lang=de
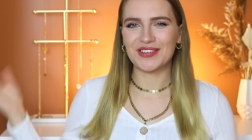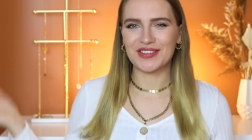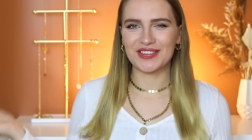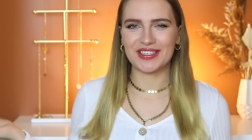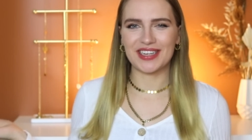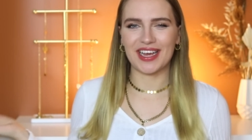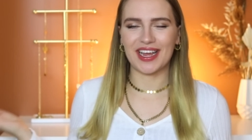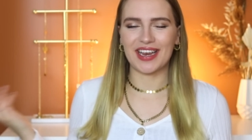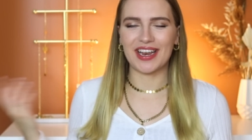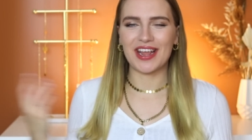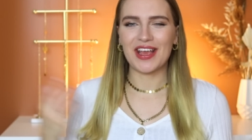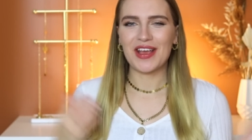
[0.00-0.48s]
und
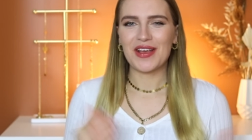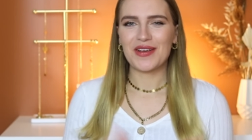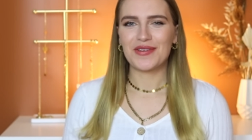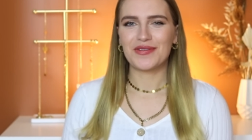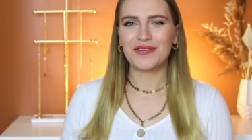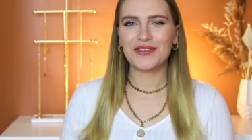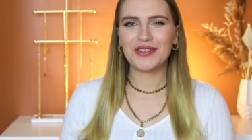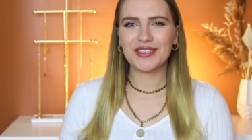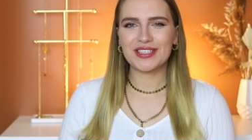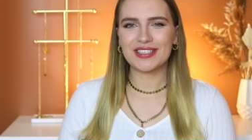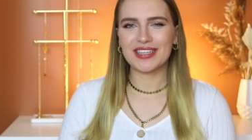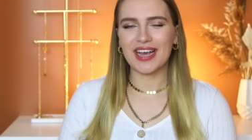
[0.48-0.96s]
dann
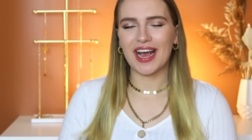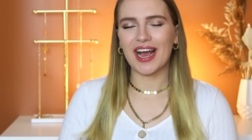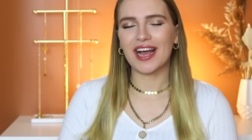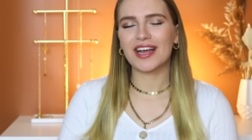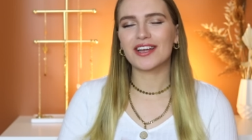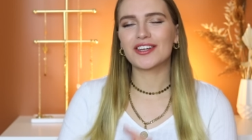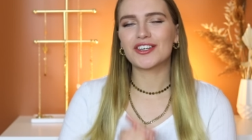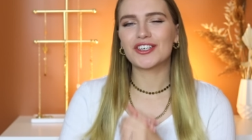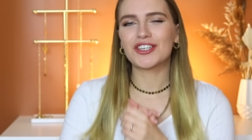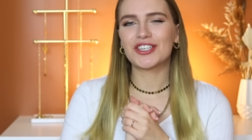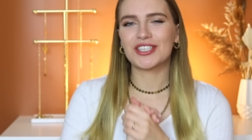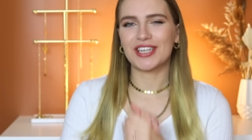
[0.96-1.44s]
würde ich
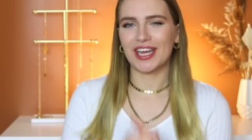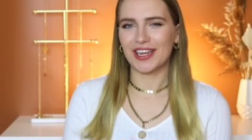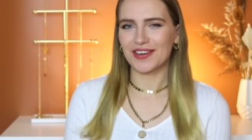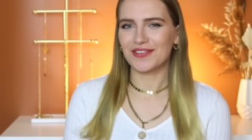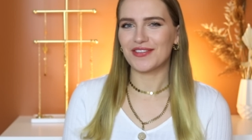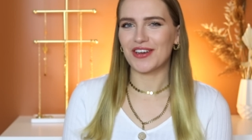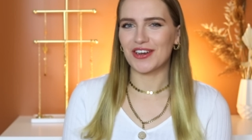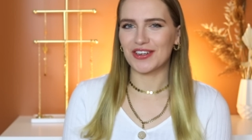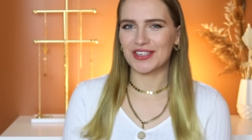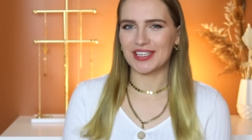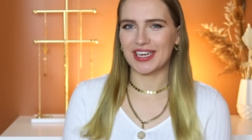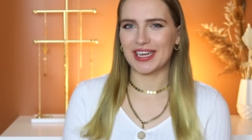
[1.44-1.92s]
sagen, starten
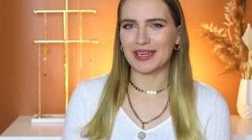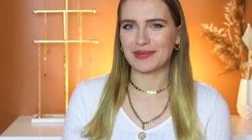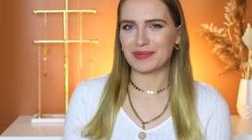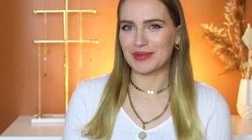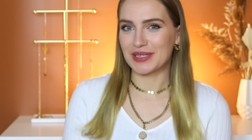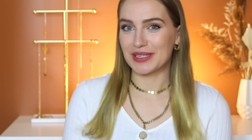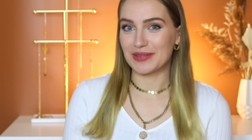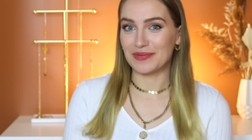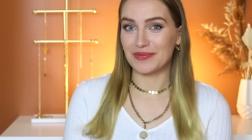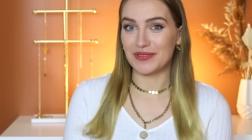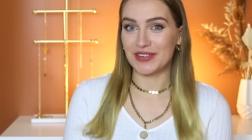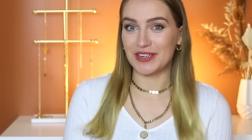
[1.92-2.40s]
wir auch direkt direkt
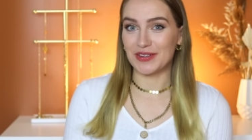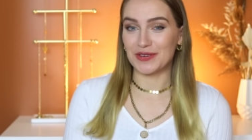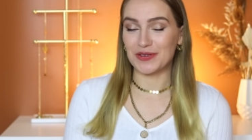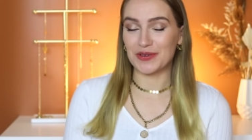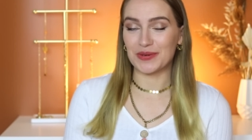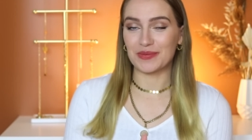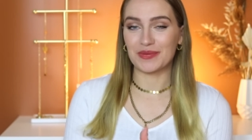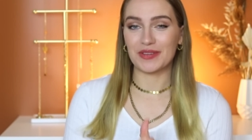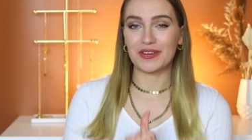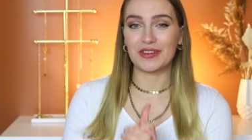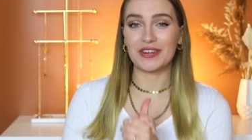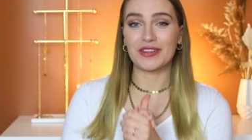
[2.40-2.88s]
mit diesem Video
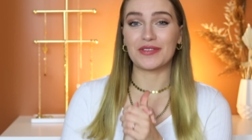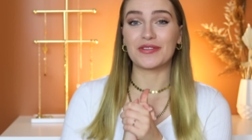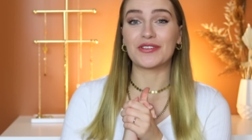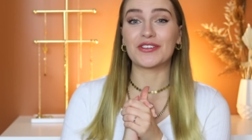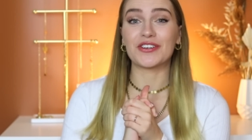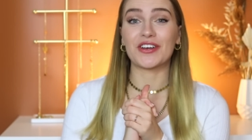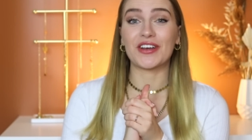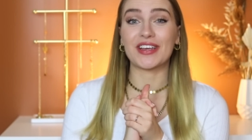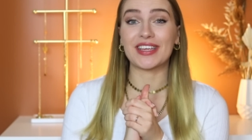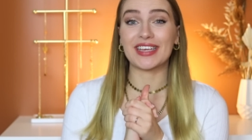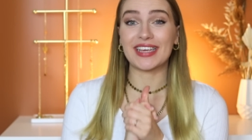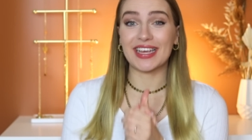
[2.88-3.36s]
und ich
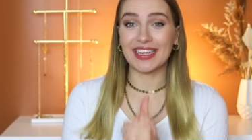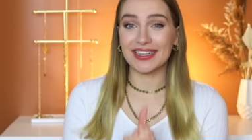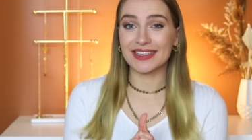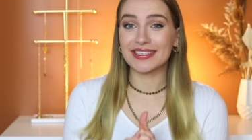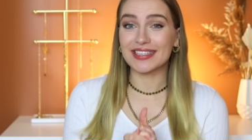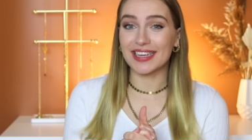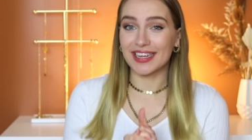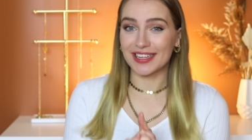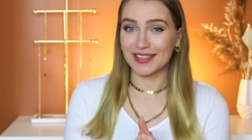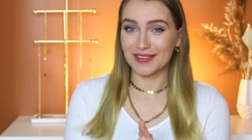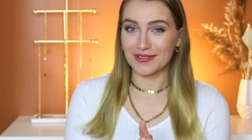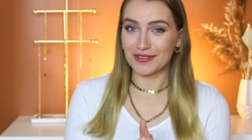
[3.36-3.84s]
wünsche euch ganz,
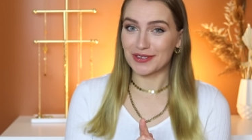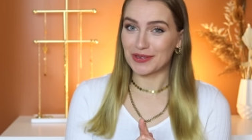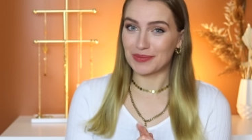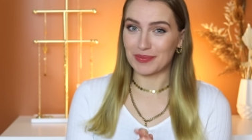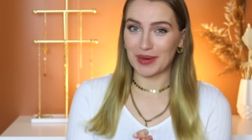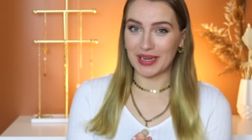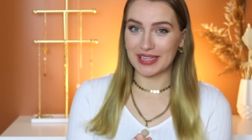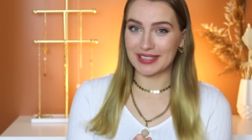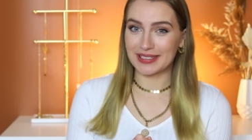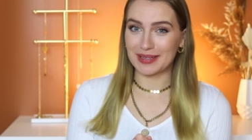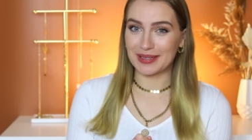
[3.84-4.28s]
ganz viel Spaß